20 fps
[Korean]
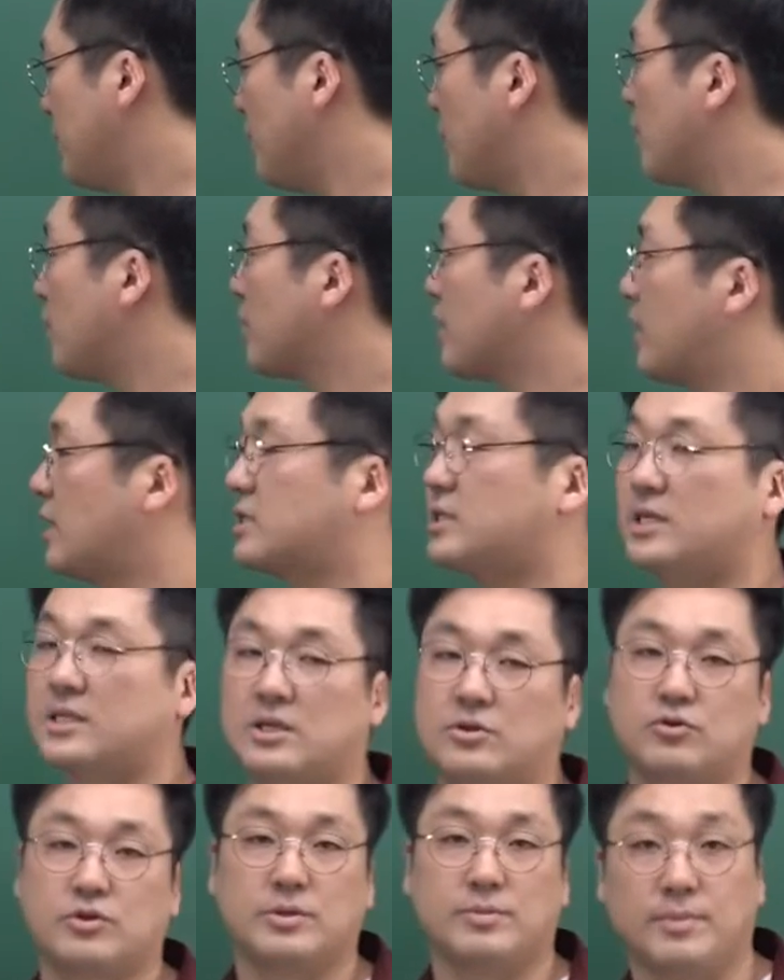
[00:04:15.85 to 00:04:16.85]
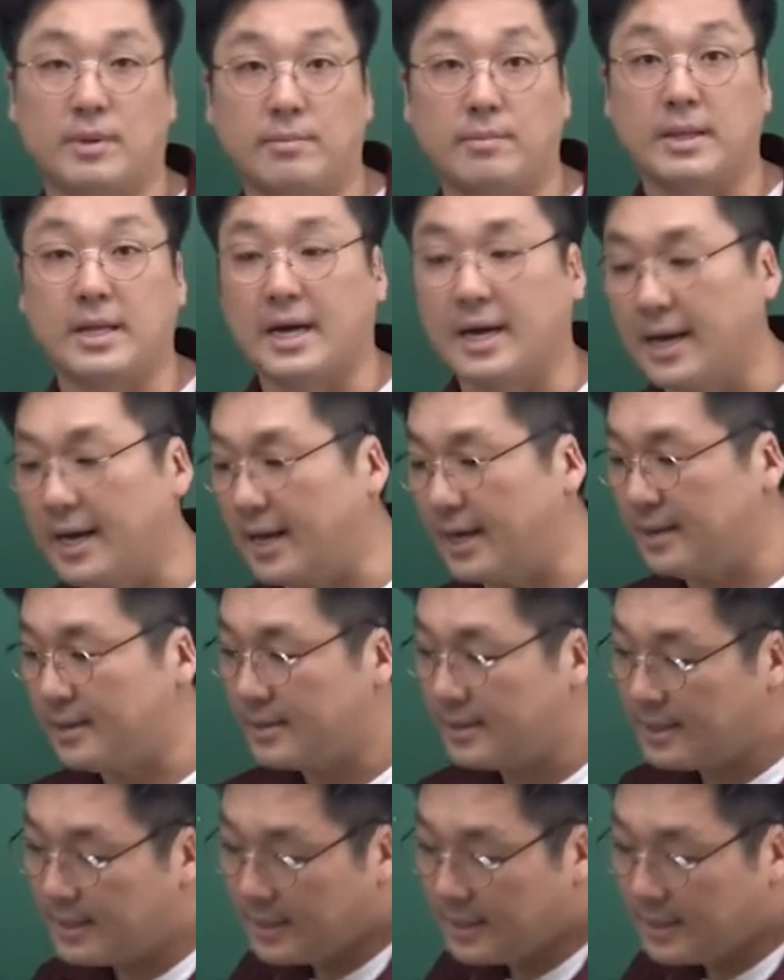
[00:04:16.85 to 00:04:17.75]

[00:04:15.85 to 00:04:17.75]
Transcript: 이렇게 찾아주시면 됩니다.